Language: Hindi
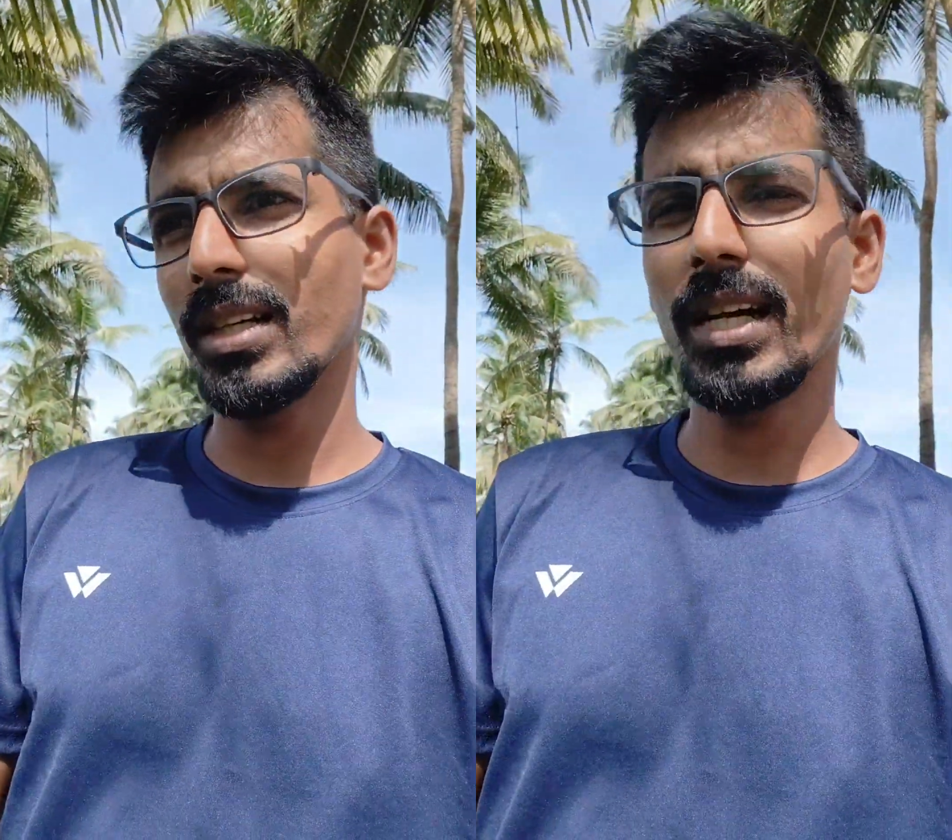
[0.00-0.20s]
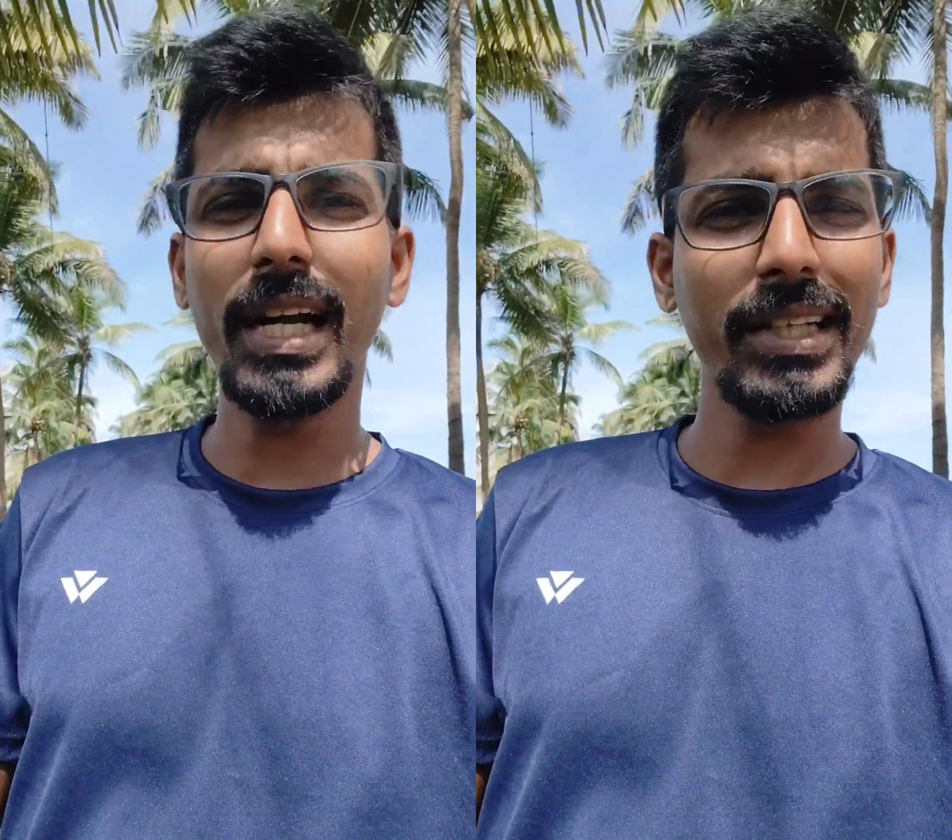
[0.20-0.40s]

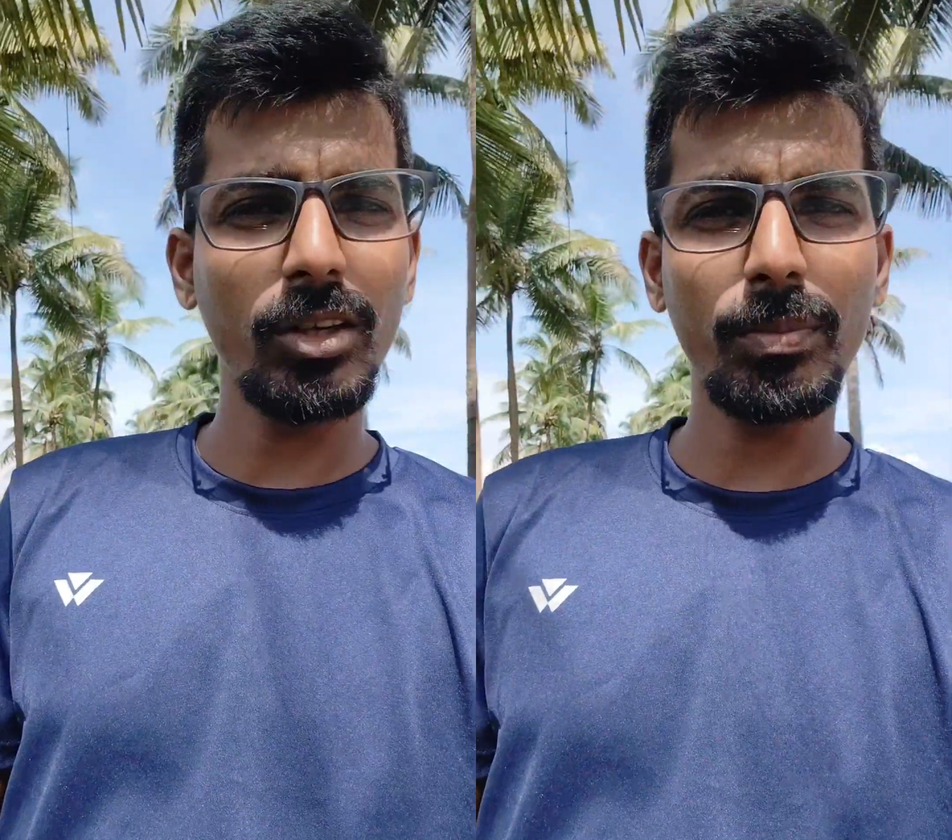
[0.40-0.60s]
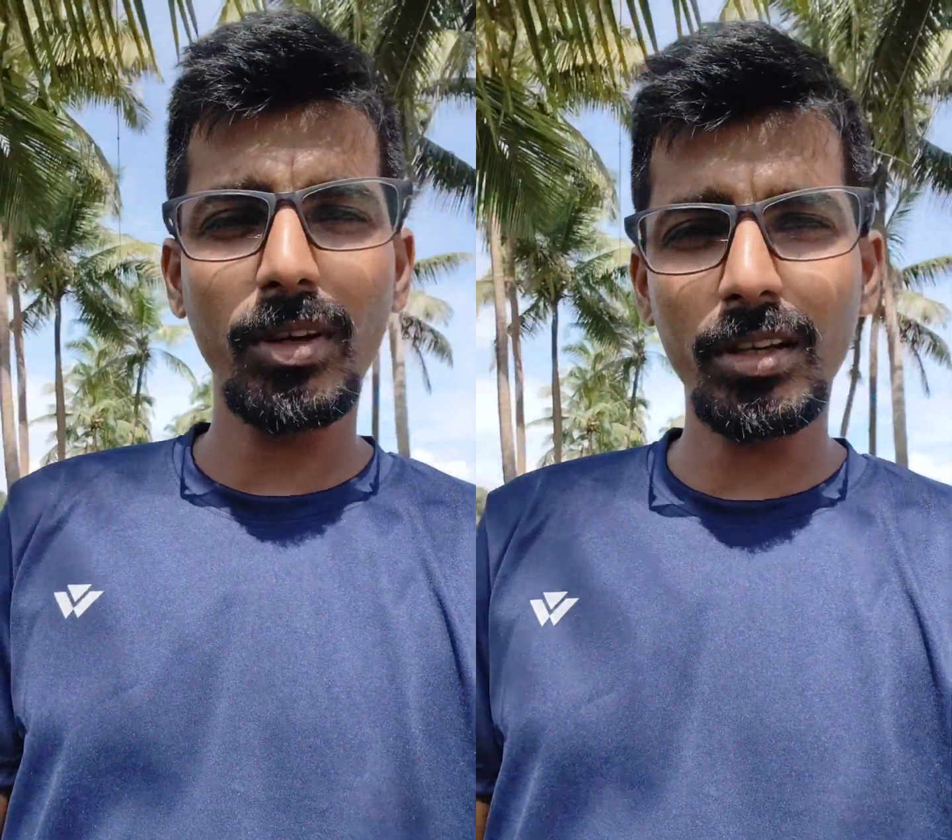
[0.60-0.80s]
गाड़ी का
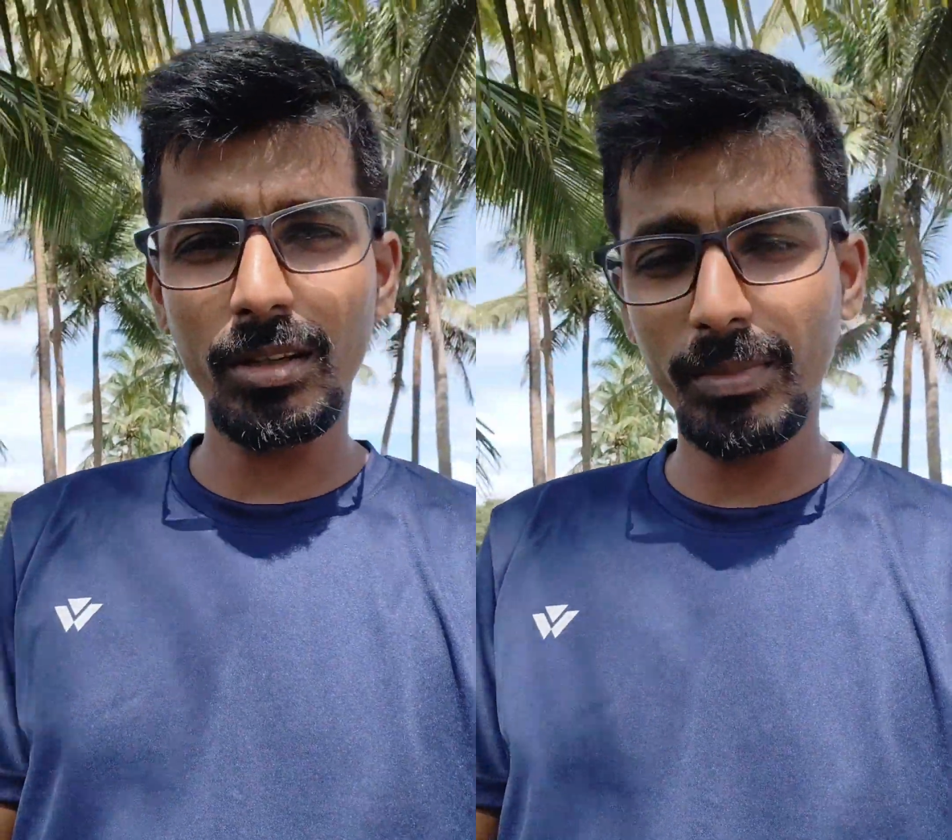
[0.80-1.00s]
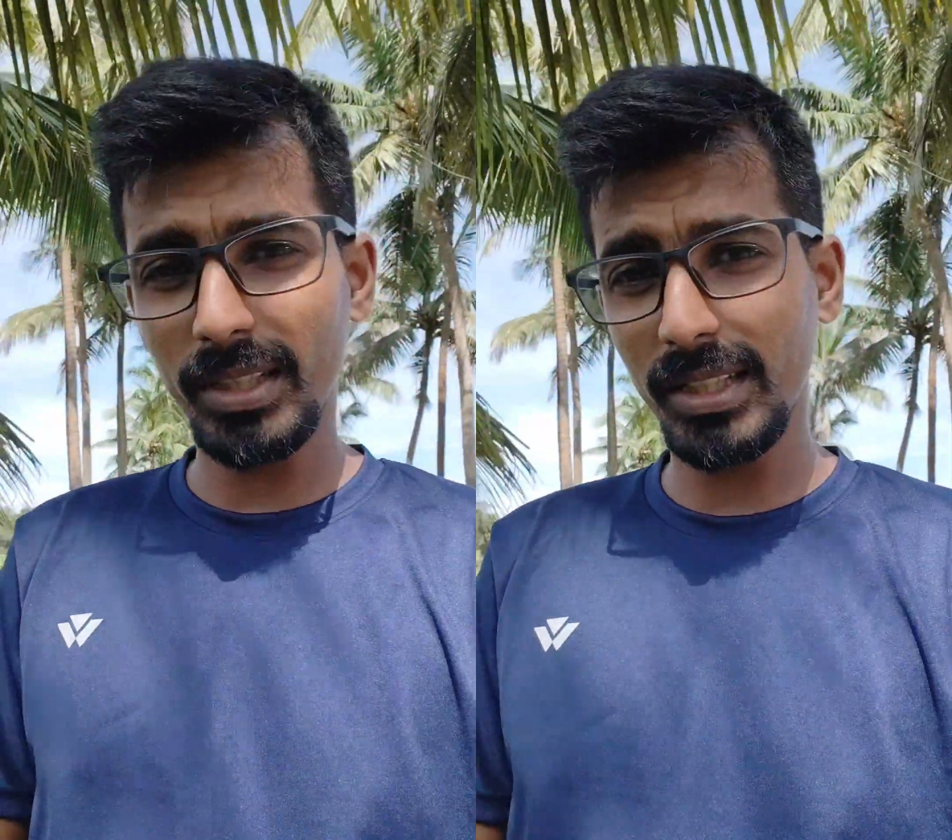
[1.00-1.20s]

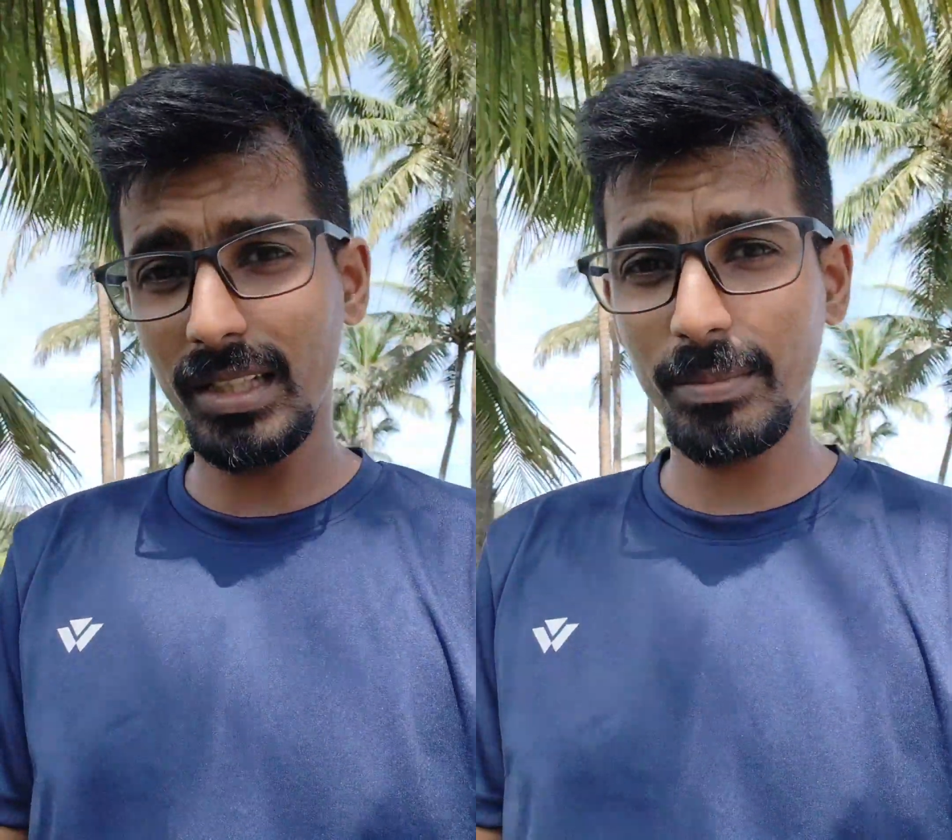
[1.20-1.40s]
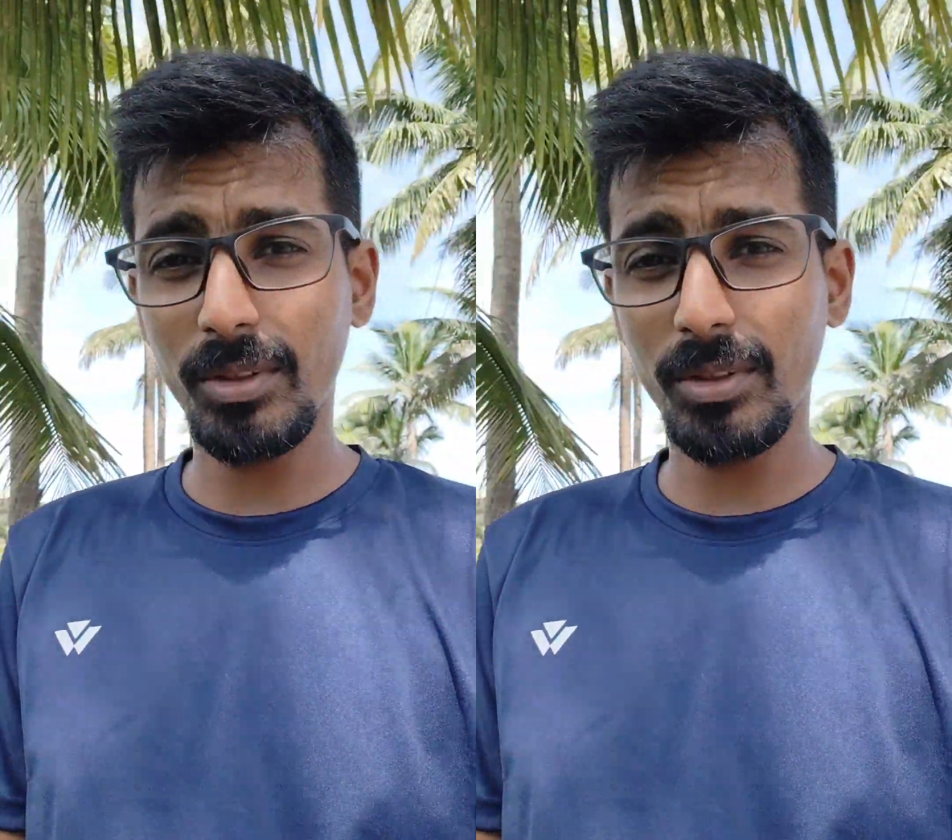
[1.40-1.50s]
प्रॉब्लम है ये